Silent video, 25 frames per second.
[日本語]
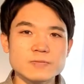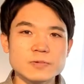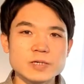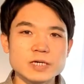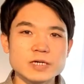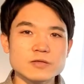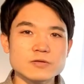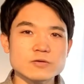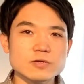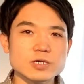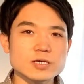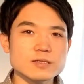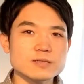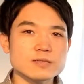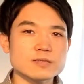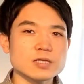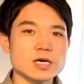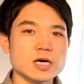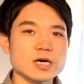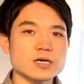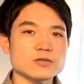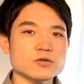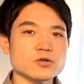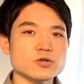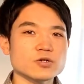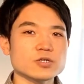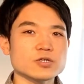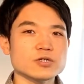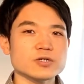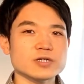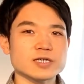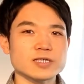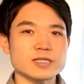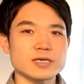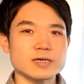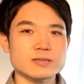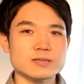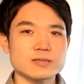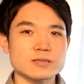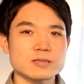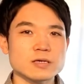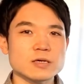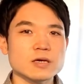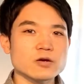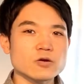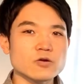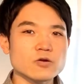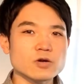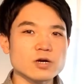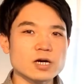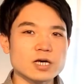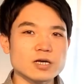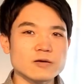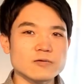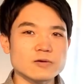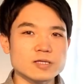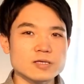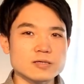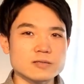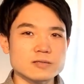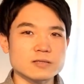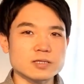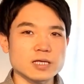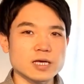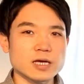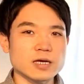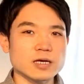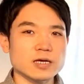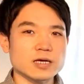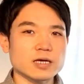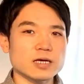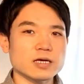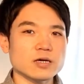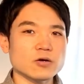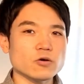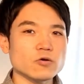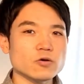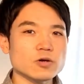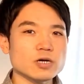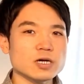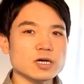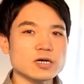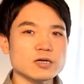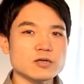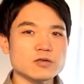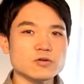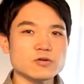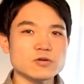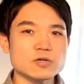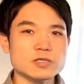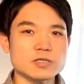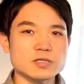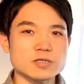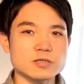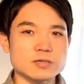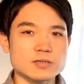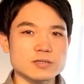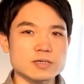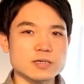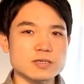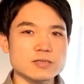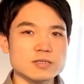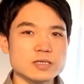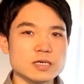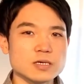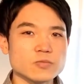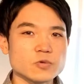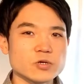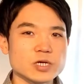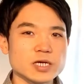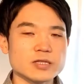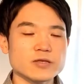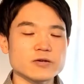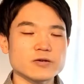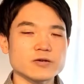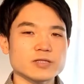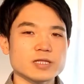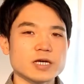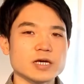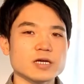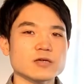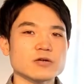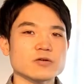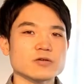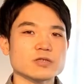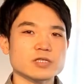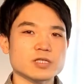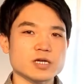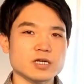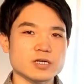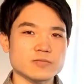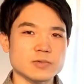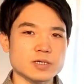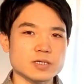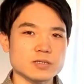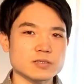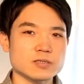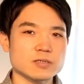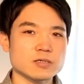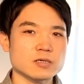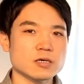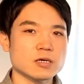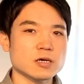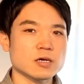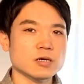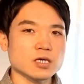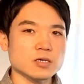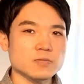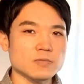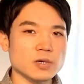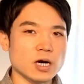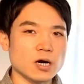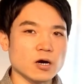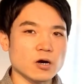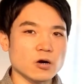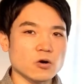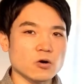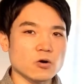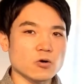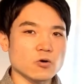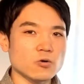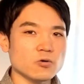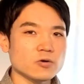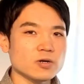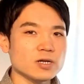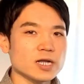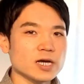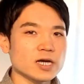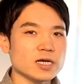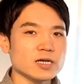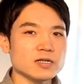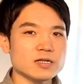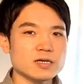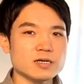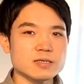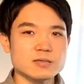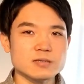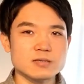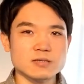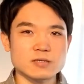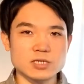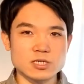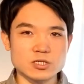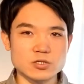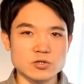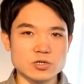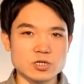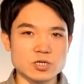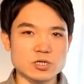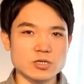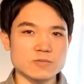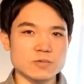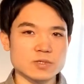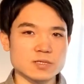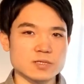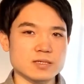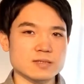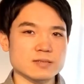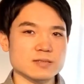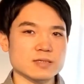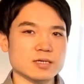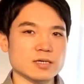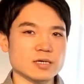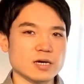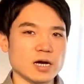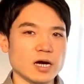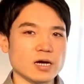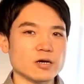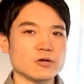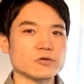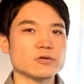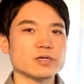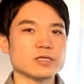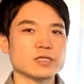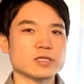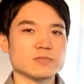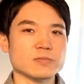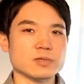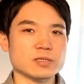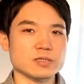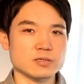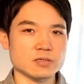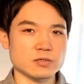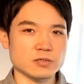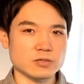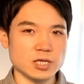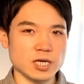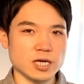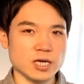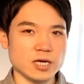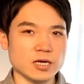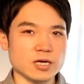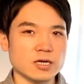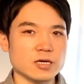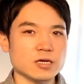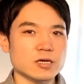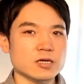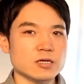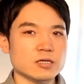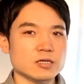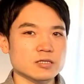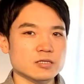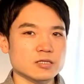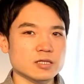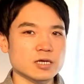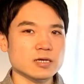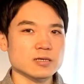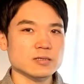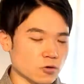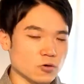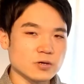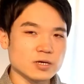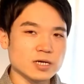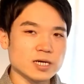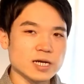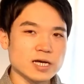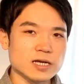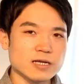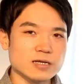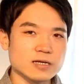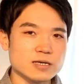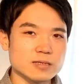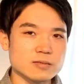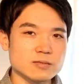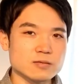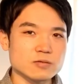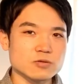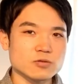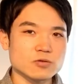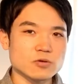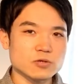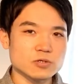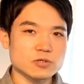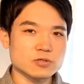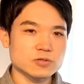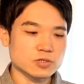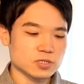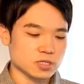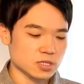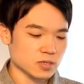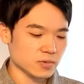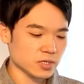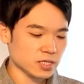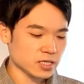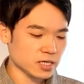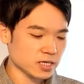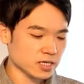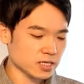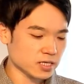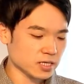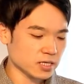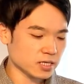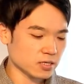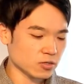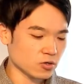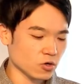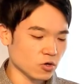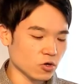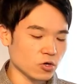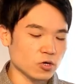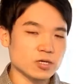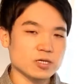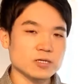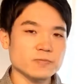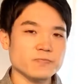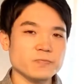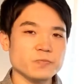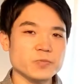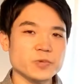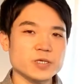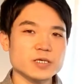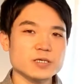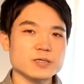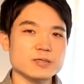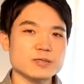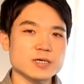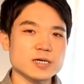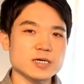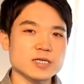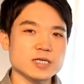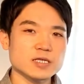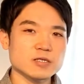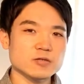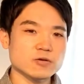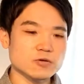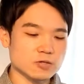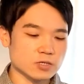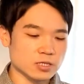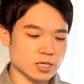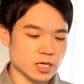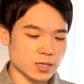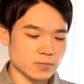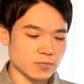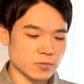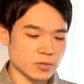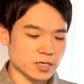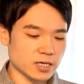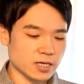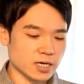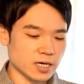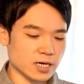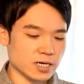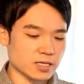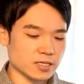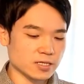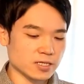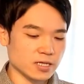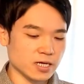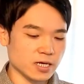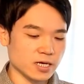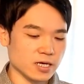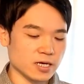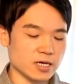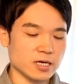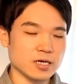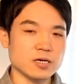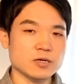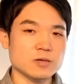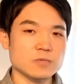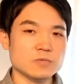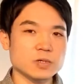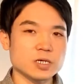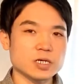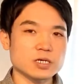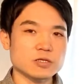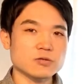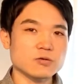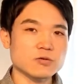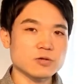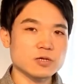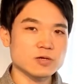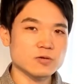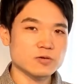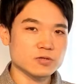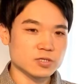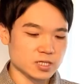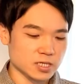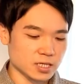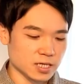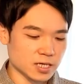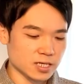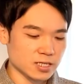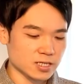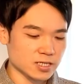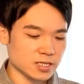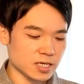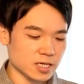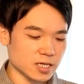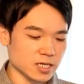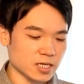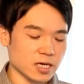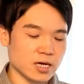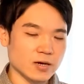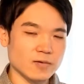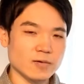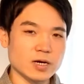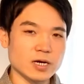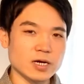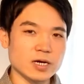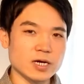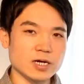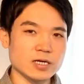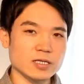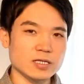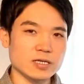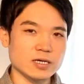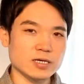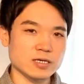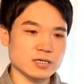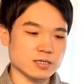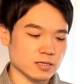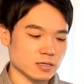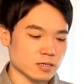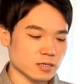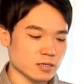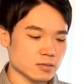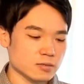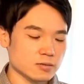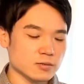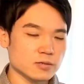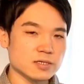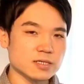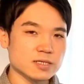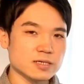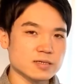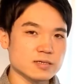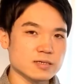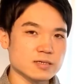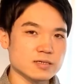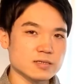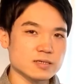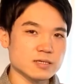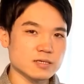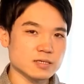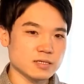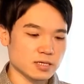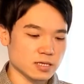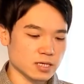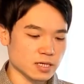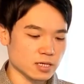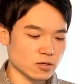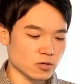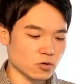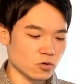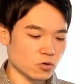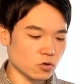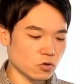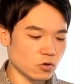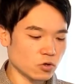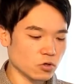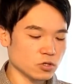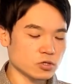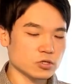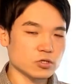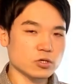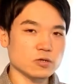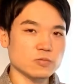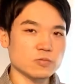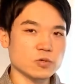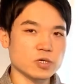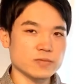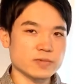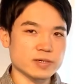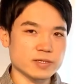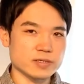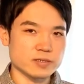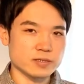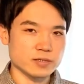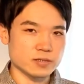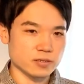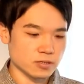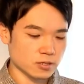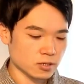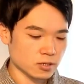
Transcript: ピアノレスナーのゆうきです。今回はですね、えー、音楽教室の先生向けの内容になります。今、オンラインレッスンに取り組む先生が増えてますよね。で、オンラインレッスン導入してみたいんだけど、実際にどんなアプリがあって、まあ、どれを使っていいかわからない、そういった先生って結構多いと思います。